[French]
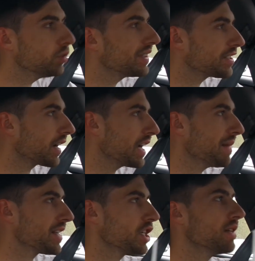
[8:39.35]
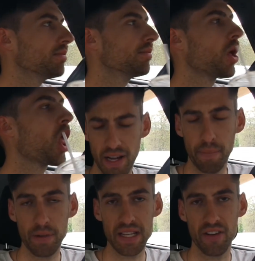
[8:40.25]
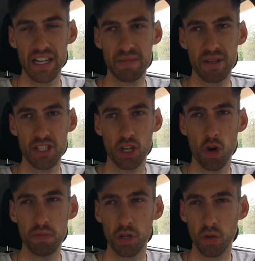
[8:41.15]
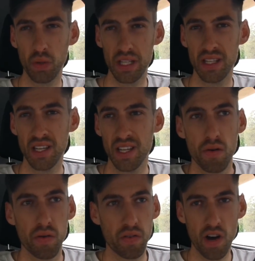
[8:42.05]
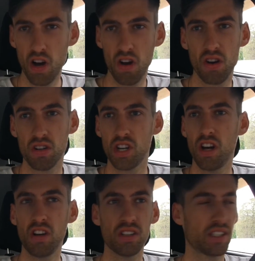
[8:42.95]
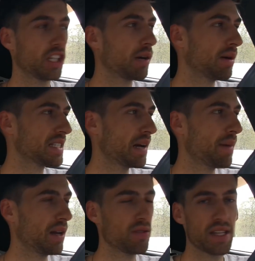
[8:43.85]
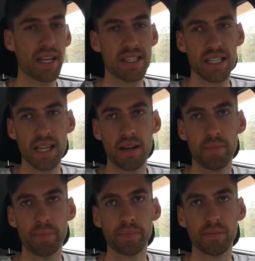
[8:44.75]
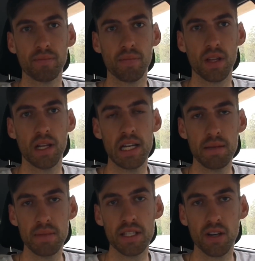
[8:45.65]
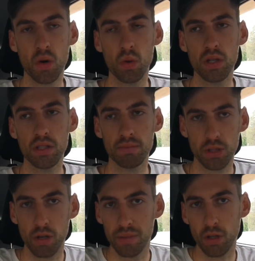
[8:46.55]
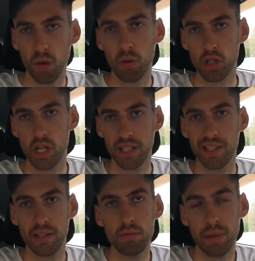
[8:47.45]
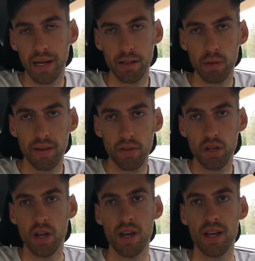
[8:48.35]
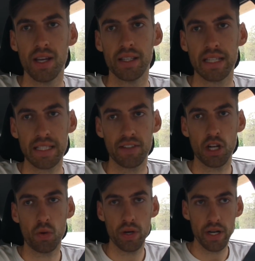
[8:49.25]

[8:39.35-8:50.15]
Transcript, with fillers: Ouvre tes oreilles, ma chum! En plus, il y avait un espèce de gros bruit fort, genre, quand il commençait à parler. On dirait, tu sais, quand les micros, là, mettons un micro pour chanter ou parler, whatever, quand ça fait genre.